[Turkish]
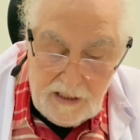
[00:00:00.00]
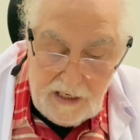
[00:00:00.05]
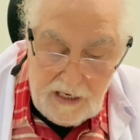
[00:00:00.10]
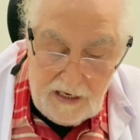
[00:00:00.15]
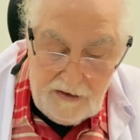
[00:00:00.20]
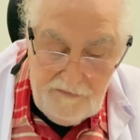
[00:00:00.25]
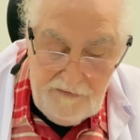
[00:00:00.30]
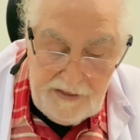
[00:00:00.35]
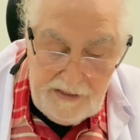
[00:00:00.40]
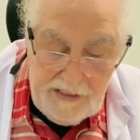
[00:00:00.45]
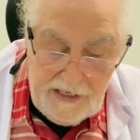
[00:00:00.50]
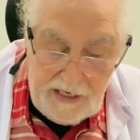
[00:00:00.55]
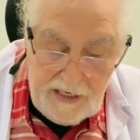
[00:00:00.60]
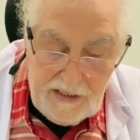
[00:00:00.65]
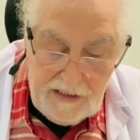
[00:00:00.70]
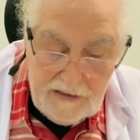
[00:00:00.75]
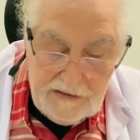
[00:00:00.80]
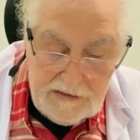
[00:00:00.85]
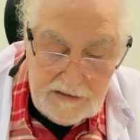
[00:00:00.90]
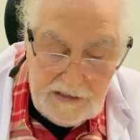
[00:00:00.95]

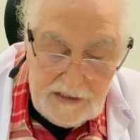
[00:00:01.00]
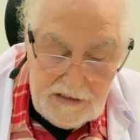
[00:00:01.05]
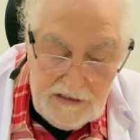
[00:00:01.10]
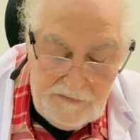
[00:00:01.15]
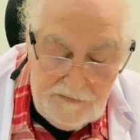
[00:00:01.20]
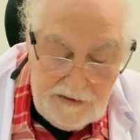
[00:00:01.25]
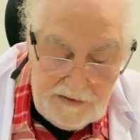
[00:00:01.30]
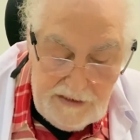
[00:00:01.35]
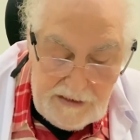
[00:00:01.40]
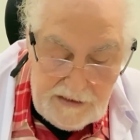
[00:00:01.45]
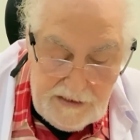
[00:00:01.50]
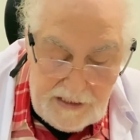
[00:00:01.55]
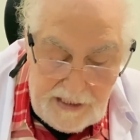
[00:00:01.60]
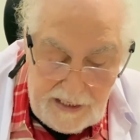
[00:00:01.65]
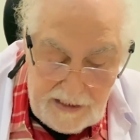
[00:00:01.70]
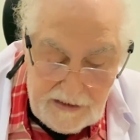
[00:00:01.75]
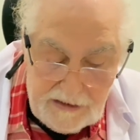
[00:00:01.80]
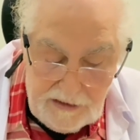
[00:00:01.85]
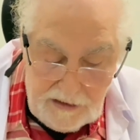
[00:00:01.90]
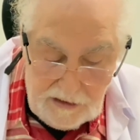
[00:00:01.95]
Avena sativa
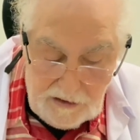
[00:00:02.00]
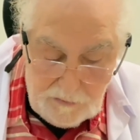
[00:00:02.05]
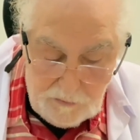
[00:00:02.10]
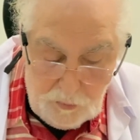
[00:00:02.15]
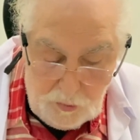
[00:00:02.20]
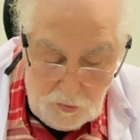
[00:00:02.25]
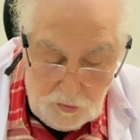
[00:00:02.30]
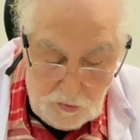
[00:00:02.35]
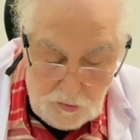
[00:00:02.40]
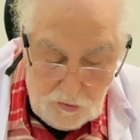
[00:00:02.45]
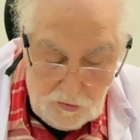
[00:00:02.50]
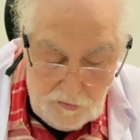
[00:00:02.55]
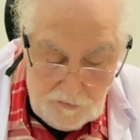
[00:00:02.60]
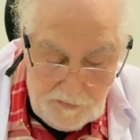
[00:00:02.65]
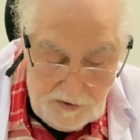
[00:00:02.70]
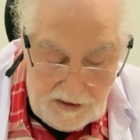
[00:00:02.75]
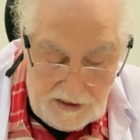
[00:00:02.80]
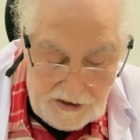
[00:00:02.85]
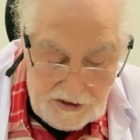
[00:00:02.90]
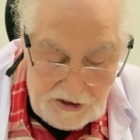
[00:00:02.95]
denilen bu
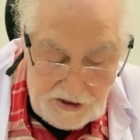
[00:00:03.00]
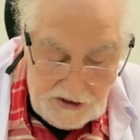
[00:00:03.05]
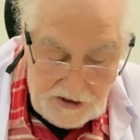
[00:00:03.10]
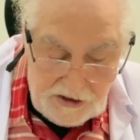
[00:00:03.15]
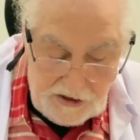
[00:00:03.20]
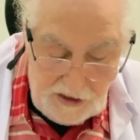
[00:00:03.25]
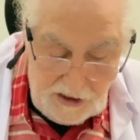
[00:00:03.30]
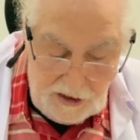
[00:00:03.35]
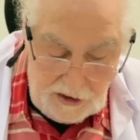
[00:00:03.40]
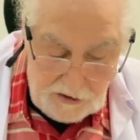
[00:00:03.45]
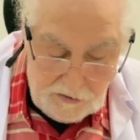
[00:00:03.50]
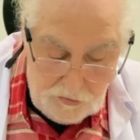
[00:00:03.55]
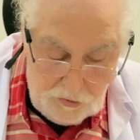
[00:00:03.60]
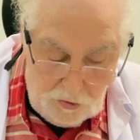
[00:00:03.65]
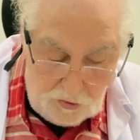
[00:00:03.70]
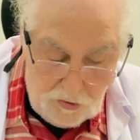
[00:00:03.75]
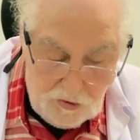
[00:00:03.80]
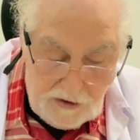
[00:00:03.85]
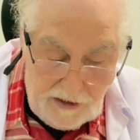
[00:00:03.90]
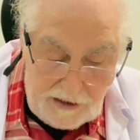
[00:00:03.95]
bileşik
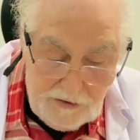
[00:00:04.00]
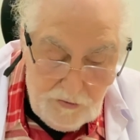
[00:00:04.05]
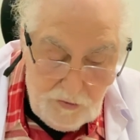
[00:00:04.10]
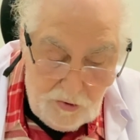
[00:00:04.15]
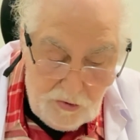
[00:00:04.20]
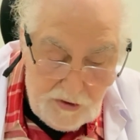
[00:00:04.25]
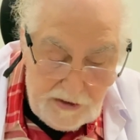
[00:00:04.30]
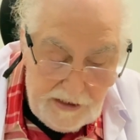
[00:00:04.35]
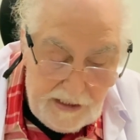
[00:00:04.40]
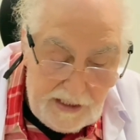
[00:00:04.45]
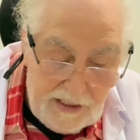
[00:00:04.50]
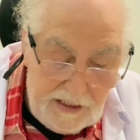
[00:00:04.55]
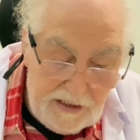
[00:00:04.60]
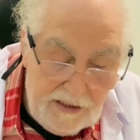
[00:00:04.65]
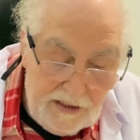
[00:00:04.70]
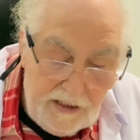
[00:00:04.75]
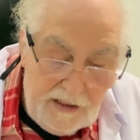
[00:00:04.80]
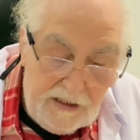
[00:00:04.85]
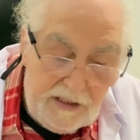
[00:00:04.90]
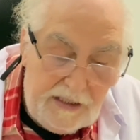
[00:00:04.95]
doğrudan doğruya
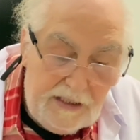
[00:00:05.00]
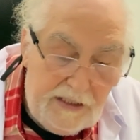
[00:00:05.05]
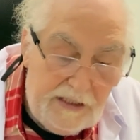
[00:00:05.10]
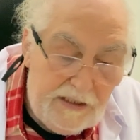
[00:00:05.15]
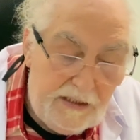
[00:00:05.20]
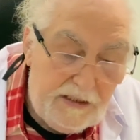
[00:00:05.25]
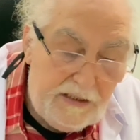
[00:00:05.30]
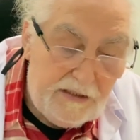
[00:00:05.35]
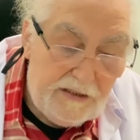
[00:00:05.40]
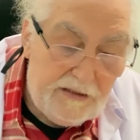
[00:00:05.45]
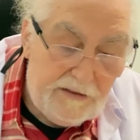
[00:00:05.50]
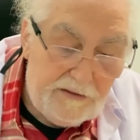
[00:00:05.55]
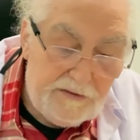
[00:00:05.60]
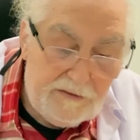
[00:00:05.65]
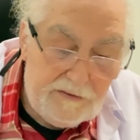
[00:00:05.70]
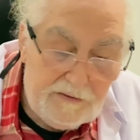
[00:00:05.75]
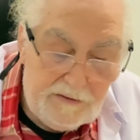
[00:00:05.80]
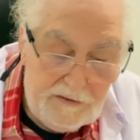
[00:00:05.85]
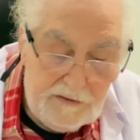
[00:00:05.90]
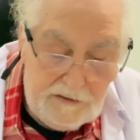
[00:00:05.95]
e,
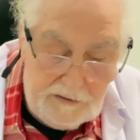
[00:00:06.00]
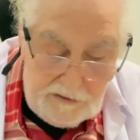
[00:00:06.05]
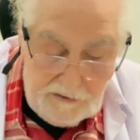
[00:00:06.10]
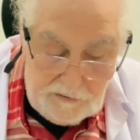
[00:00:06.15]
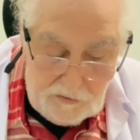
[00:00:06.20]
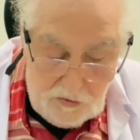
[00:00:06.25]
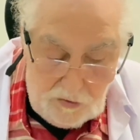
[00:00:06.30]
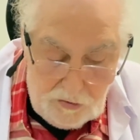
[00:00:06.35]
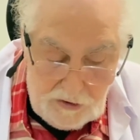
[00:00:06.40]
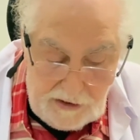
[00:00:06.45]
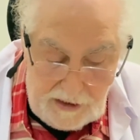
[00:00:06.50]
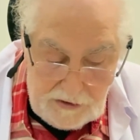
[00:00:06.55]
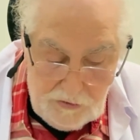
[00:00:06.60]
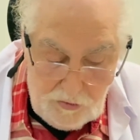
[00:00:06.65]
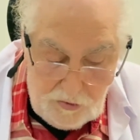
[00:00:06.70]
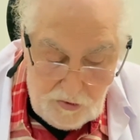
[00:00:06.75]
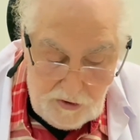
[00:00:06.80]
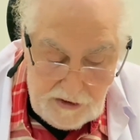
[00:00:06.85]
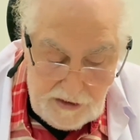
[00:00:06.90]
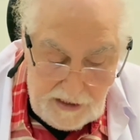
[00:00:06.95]
doğrudan
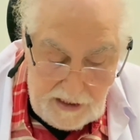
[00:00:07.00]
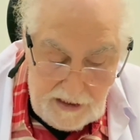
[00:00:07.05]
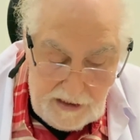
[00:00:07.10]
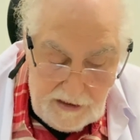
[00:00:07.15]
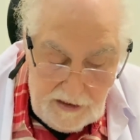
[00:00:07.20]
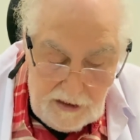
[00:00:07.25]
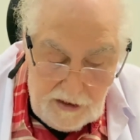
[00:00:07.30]
doğruya